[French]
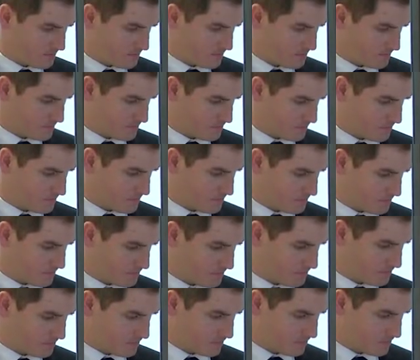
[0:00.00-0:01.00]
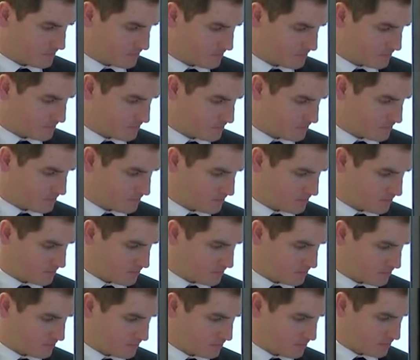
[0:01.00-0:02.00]
aussi, que ce soit régional ou au niveau
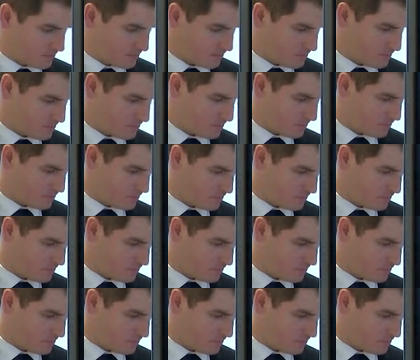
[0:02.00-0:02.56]
européen. Tous